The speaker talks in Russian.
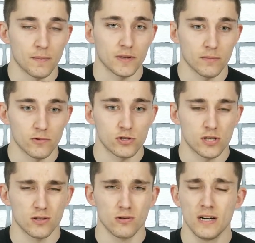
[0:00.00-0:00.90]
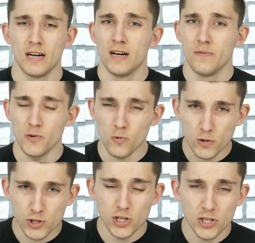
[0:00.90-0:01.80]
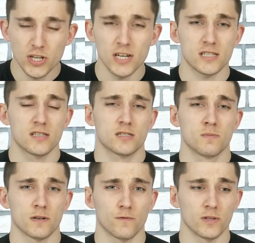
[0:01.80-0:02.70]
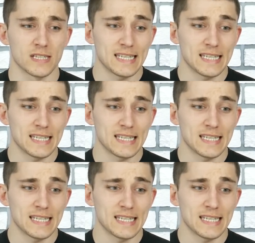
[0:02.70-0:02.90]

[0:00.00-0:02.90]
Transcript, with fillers: потому что, ну, ну, очень интересные смартфоны.